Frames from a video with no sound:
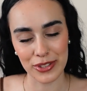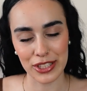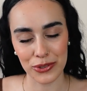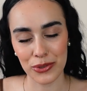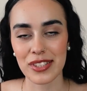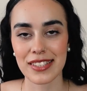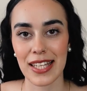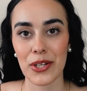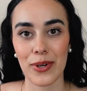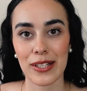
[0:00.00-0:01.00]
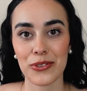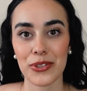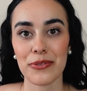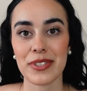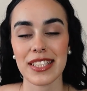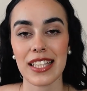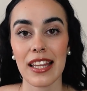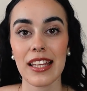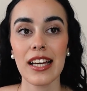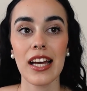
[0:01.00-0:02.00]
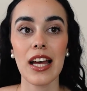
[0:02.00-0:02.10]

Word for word: ou seja, do terceiro ano da universidade,